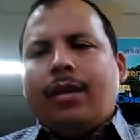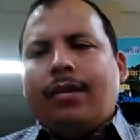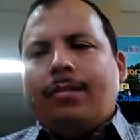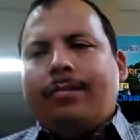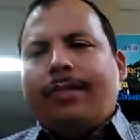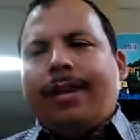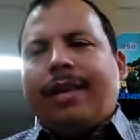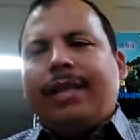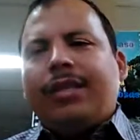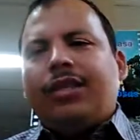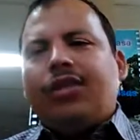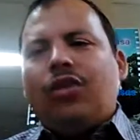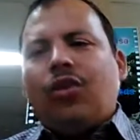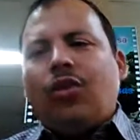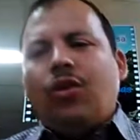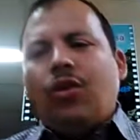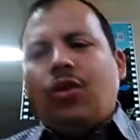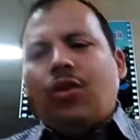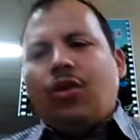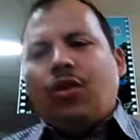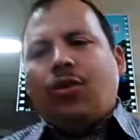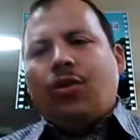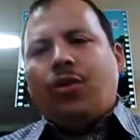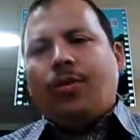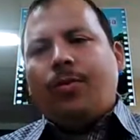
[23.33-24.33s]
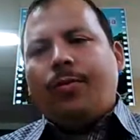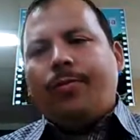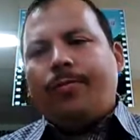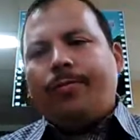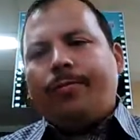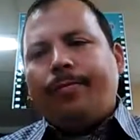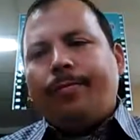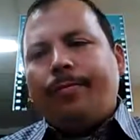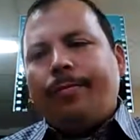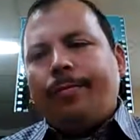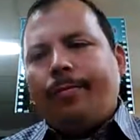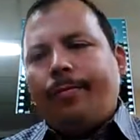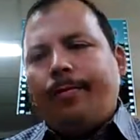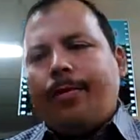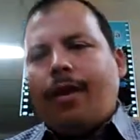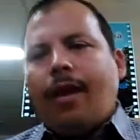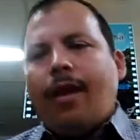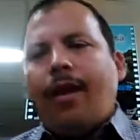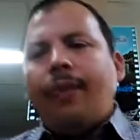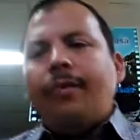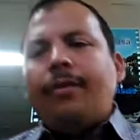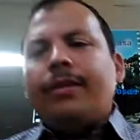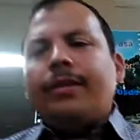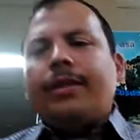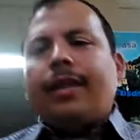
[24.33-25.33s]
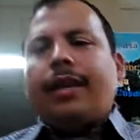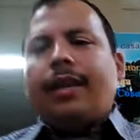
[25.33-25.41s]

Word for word: Verso, vamos